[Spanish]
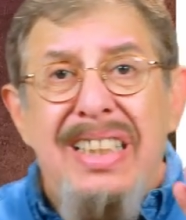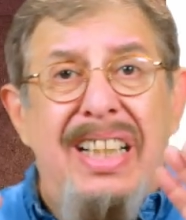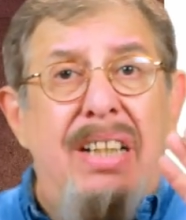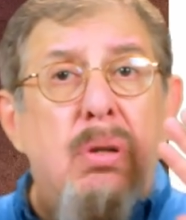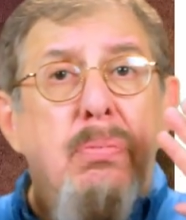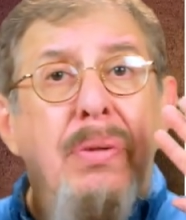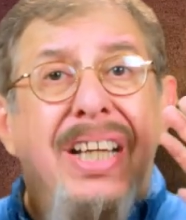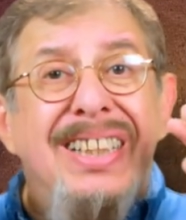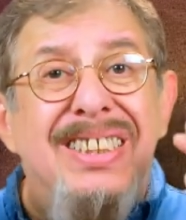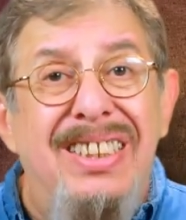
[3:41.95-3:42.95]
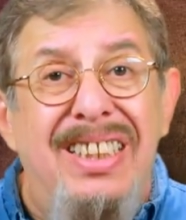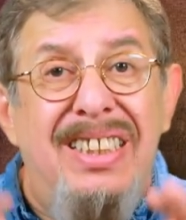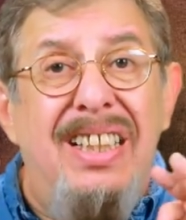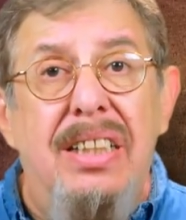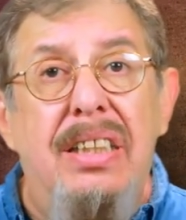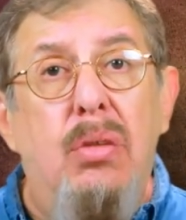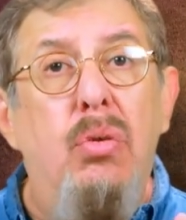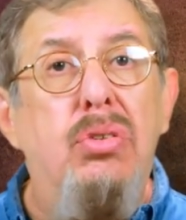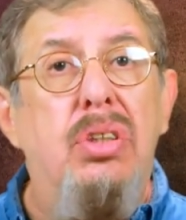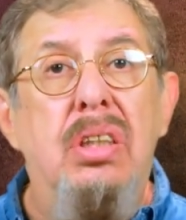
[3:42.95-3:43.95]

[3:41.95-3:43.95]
llegando a publicar siete artículos